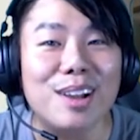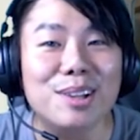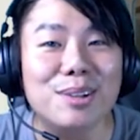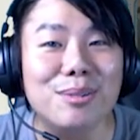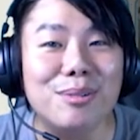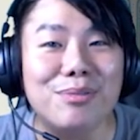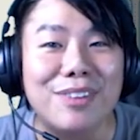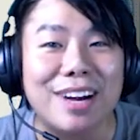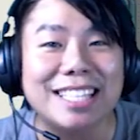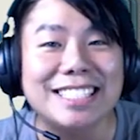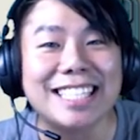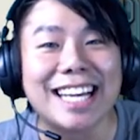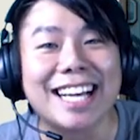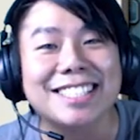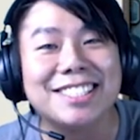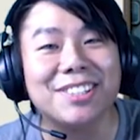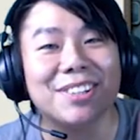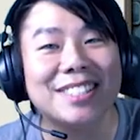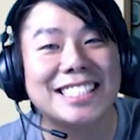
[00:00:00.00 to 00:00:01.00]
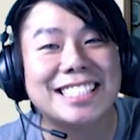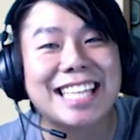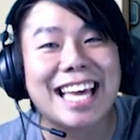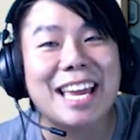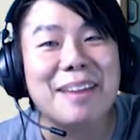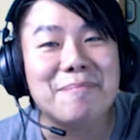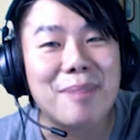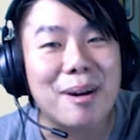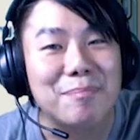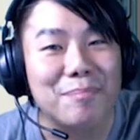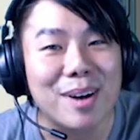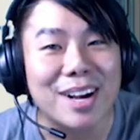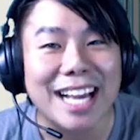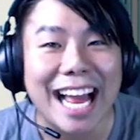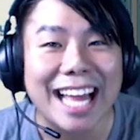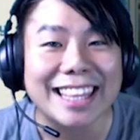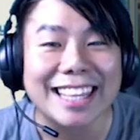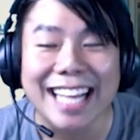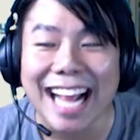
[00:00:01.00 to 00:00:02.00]
ลูกไฟจะกระโจนใส่ป้อมป้อง
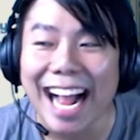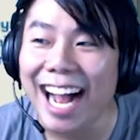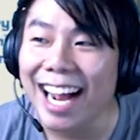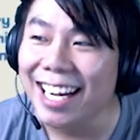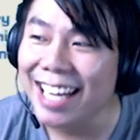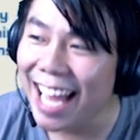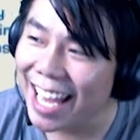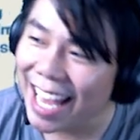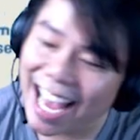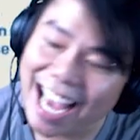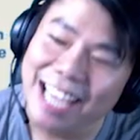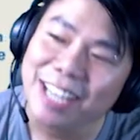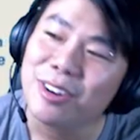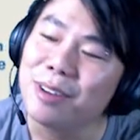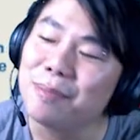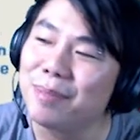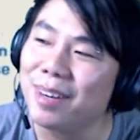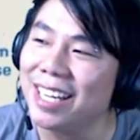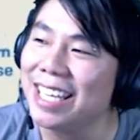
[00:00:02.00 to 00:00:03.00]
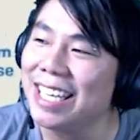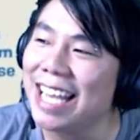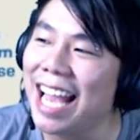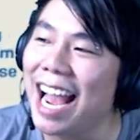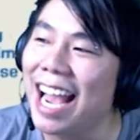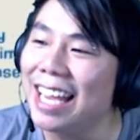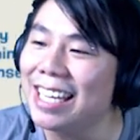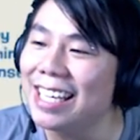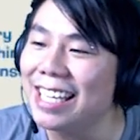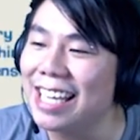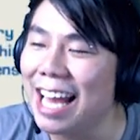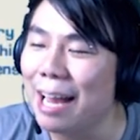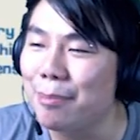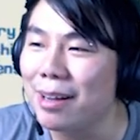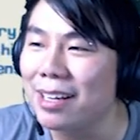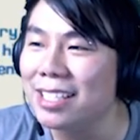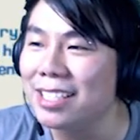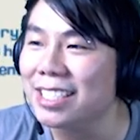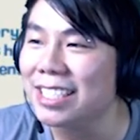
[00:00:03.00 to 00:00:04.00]
กันข้างในให้โดยปริยายเลยนะครับ
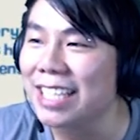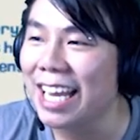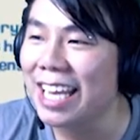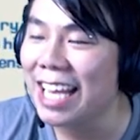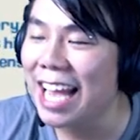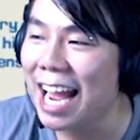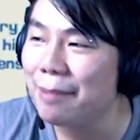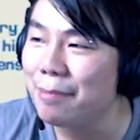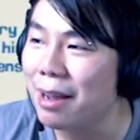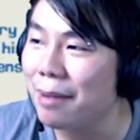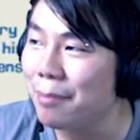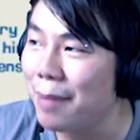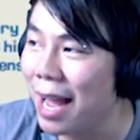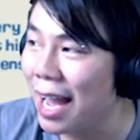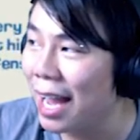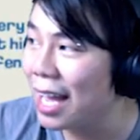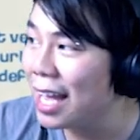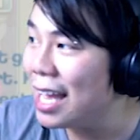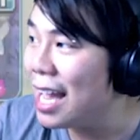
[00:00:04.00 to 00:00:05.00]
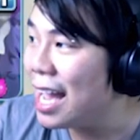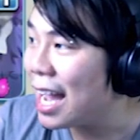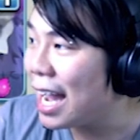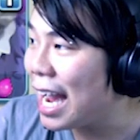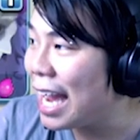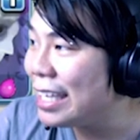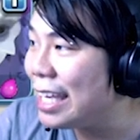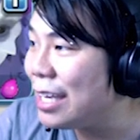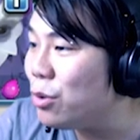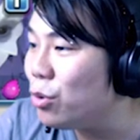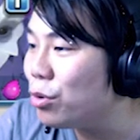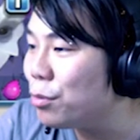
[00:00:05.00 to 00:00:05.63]
ก็คือใช้ง่ายมากๆ ใครที่อยู่